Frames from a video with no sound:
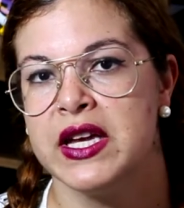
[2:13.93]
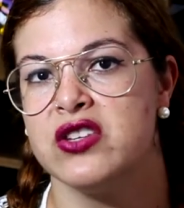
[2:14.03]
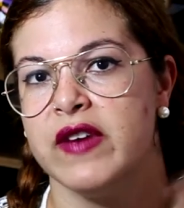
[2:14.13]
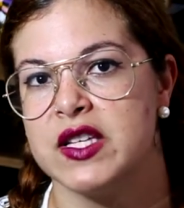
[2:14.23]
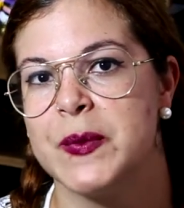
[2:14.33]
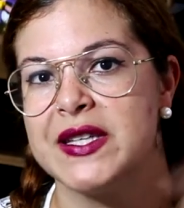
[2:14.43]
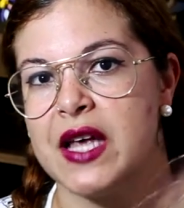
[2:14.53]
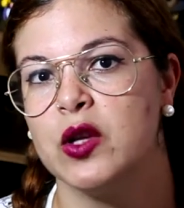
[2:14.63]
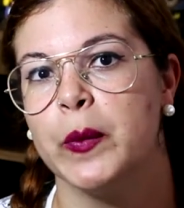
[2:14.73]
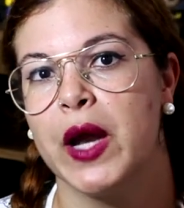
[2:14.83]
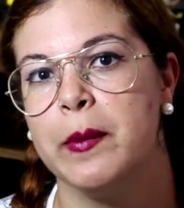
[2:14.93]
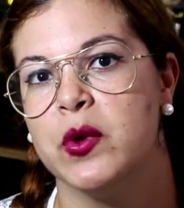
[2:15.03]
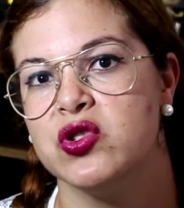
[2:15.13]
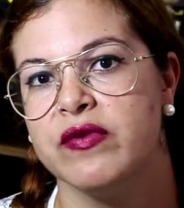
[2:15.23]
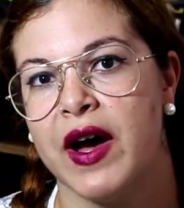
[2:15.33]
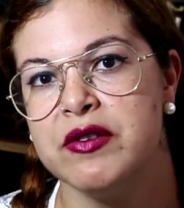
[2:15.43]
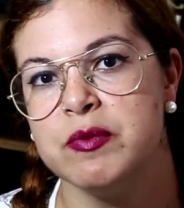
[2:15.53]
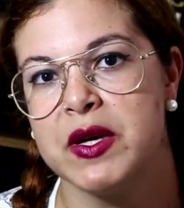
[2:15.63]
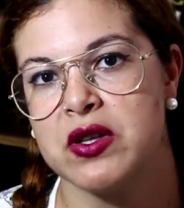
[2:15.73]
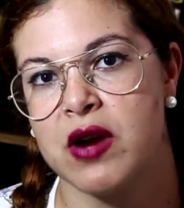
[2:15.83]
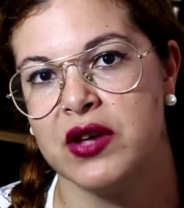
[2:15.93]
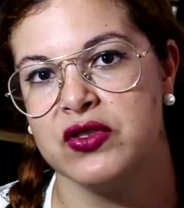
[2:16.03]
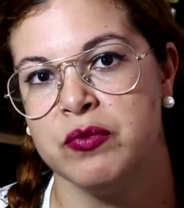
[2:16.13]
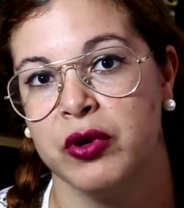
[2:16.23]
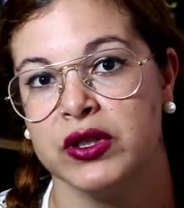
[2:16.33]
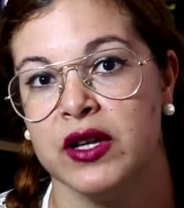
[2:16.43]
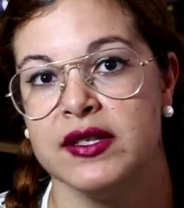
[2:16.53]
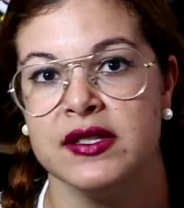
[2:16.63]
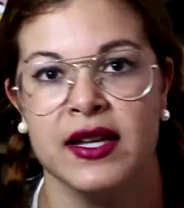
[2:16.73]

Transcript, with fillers: e tivesse passado pela mão de vários personagens importantes,